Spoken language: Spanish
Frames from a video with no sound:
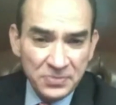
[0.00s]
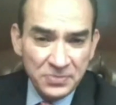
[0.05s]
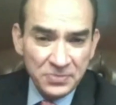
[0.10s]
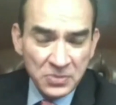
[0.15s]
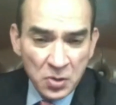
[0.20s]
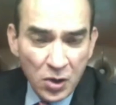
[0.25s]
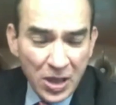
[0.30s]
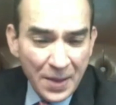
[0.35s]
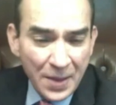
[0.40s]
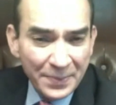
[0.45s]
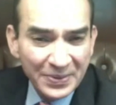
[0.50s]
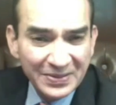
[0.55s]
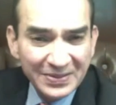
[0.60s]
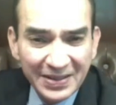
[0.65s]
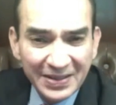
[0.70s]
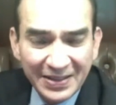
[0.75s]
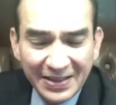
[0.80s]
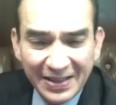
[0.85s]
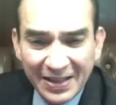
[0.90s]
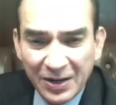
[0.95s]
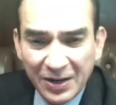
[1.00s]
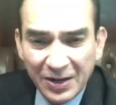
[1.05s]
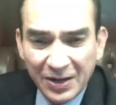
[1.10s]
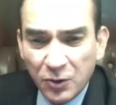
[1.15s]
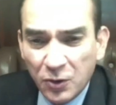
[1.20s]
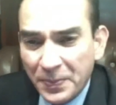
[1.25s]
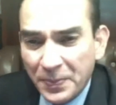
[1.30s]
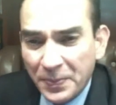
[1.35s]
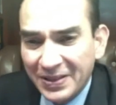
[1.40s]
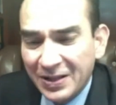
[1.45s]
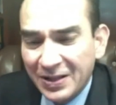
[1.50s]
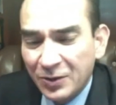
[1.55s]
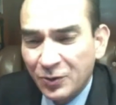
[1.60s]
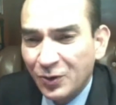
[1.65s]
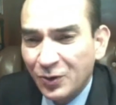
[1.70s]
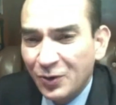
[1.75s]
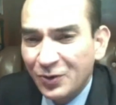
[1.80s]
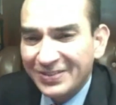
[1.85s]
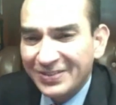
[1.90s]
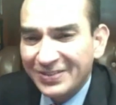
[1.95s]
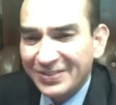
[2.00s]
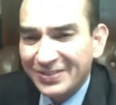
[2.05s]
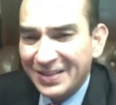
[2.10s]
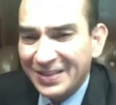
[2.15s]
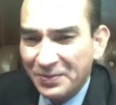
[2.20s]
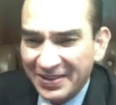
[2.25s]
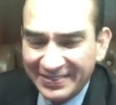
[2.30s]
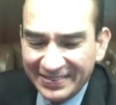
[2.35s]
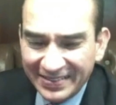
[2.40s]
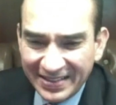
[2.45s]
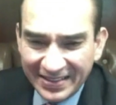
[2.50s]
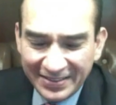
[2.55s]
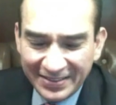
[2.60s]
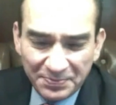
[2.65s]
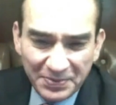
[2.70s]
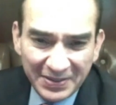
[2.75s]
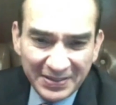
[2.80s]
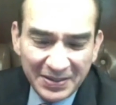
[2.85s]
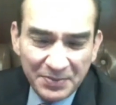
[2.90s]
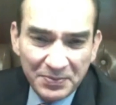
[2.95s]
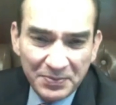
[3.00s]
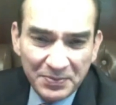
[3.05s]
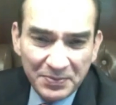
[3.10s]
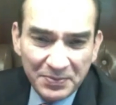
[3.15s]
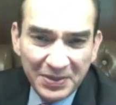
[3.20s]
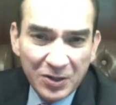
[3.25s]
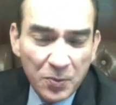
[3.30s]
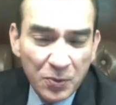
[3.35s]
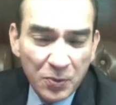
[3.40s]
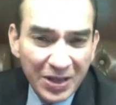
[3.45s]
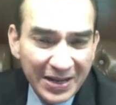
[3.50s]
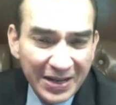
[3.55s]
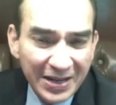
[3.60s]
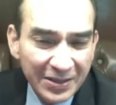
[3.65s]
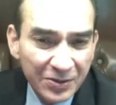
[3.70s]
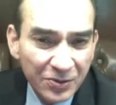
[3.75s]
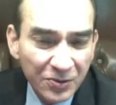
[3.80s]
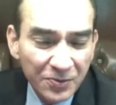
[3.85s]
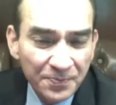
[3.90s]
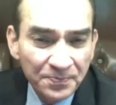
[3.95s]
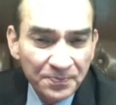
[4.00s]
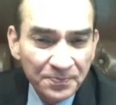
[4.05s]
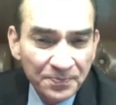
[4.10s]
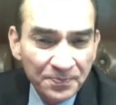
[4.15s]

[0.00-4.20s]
Hoy, a pesar de que el Código Penal no lo establezca expresamente como delito,